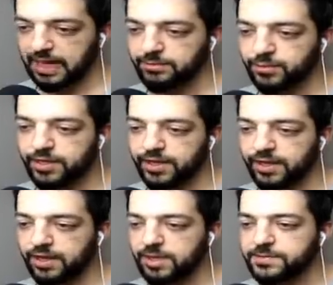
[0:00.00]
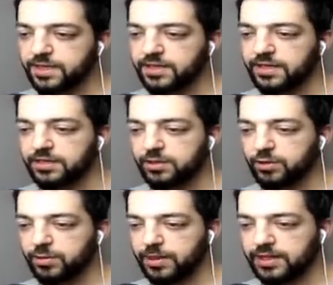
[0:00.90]
Gel buraya ya. Hep sana denk
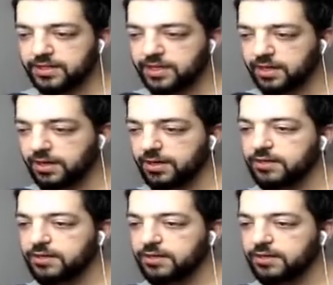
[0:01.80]
geliyorum ha yeter.